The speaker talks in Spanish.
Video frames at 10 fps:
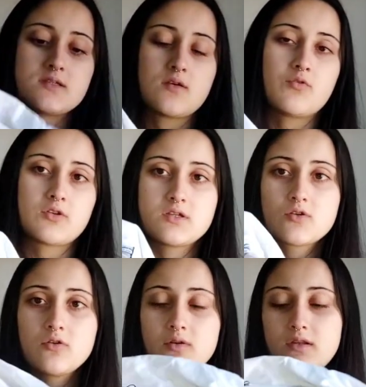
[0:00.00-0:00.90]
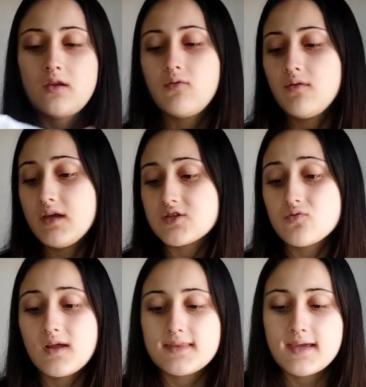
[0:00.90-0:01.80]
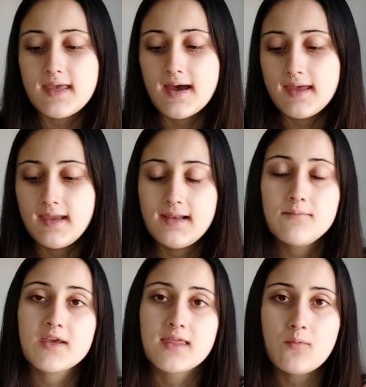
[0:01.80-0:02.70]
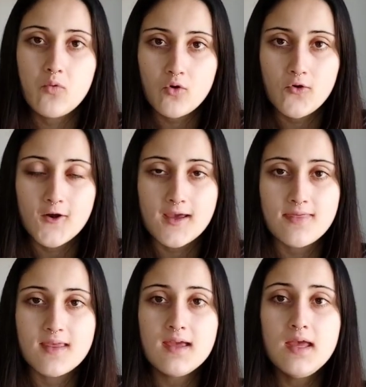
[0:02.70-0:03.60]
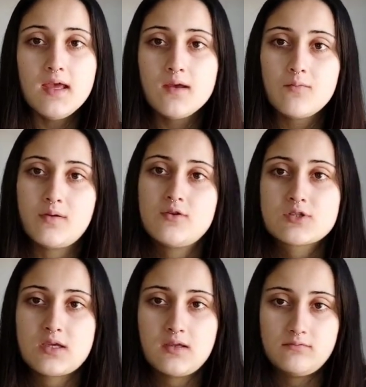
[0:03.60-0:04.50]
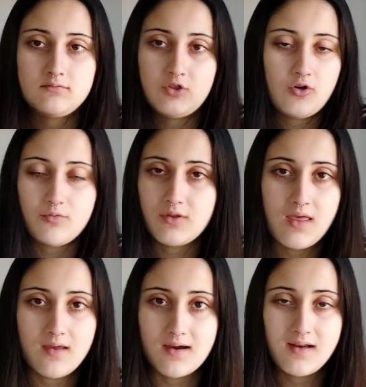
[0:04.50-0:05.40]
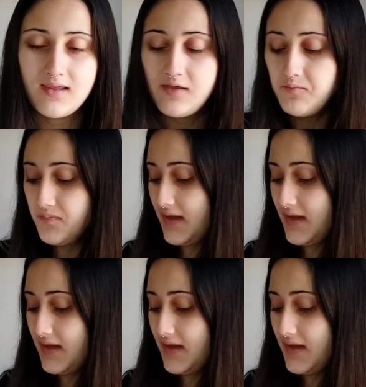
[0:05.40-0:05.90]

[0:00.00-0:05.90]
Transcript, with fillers: es que por 3,99 es una talla L, me queda un poco grande, pero es que no lo podía dejar allí.